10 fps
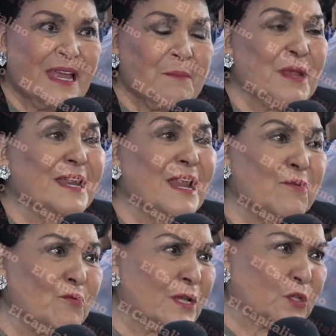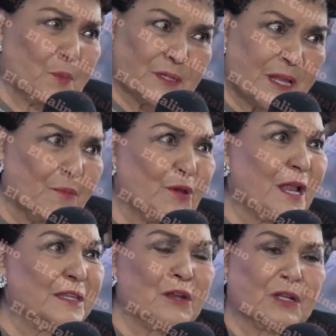Miren, hay una sorpresa muy
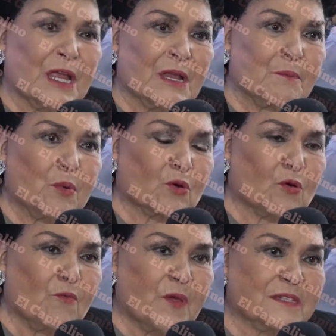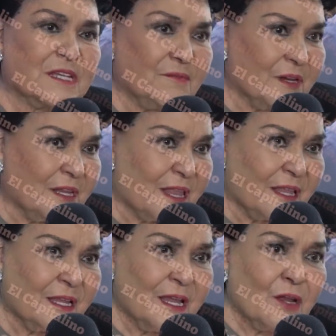grande que por confiancibilidad,
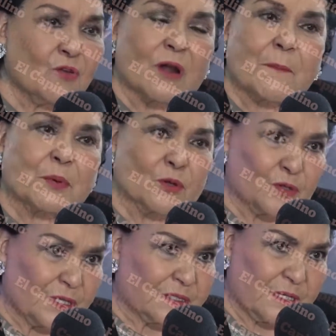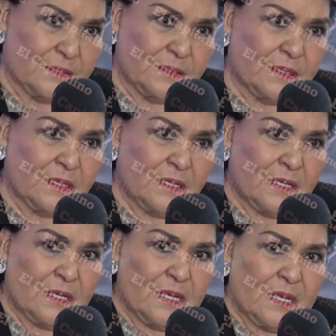no la puedo decir,
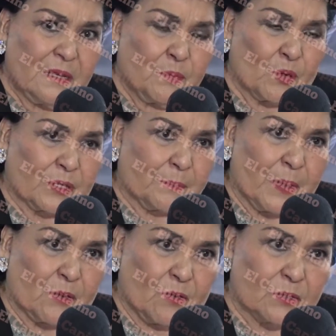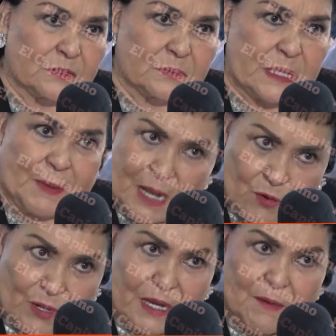por, pero se van a
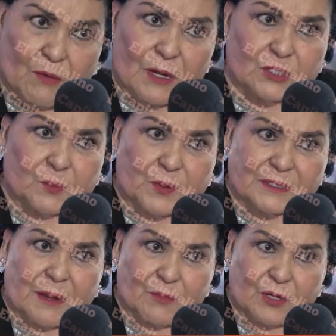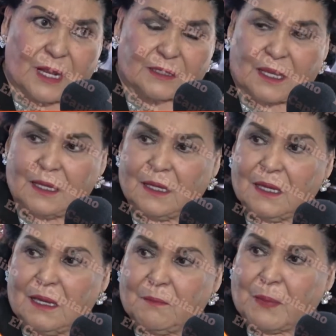llevar una sorpresa muy grata.
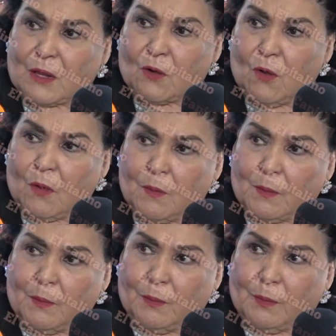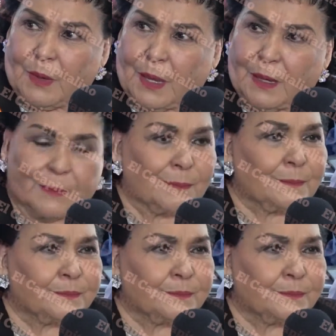Pero me,